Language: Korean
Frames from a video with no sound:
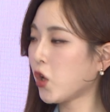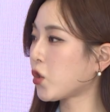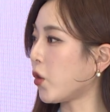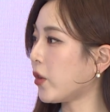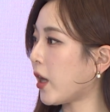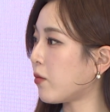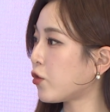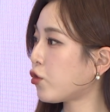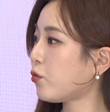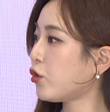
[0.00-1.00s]
전남
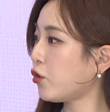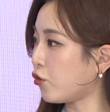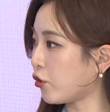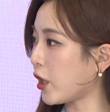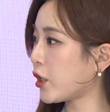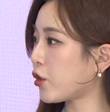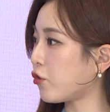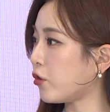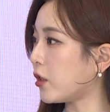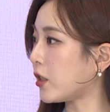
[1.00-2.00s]
22개
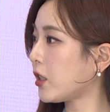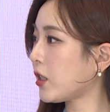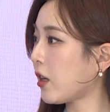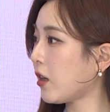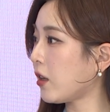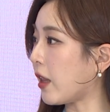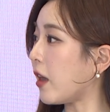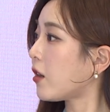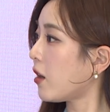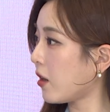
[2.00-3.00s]
시군을 크게
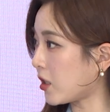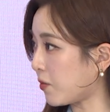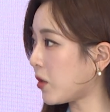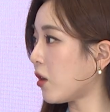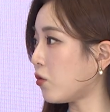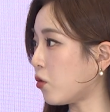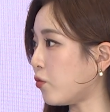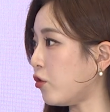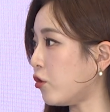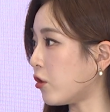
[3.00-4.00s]
4개의 집단으로
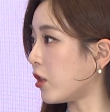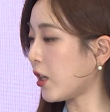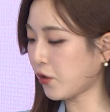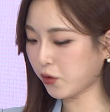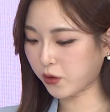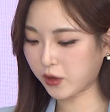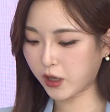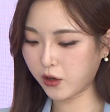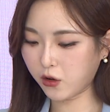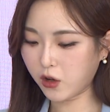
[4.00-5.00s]
분류를
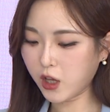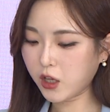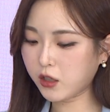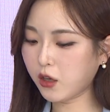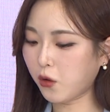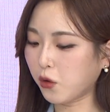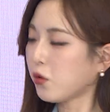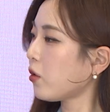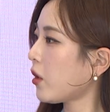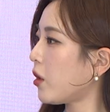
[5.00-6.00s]
하셨던데요. 이게
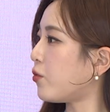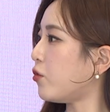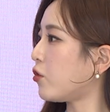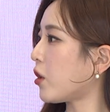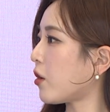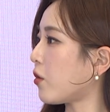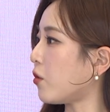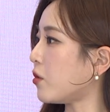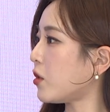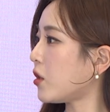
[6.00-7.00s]
어떻게 분류가 된
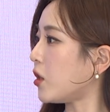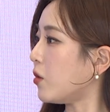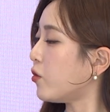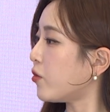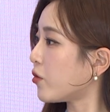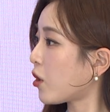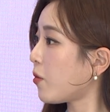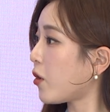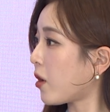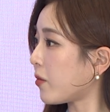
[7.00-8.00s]
건지 이 부분
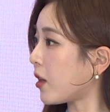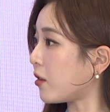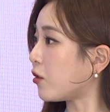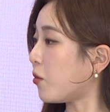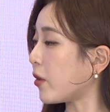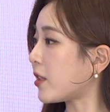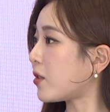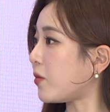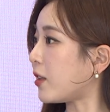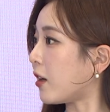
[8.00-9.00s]
설명 함께
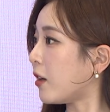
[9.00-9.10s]
들어보겠습니다.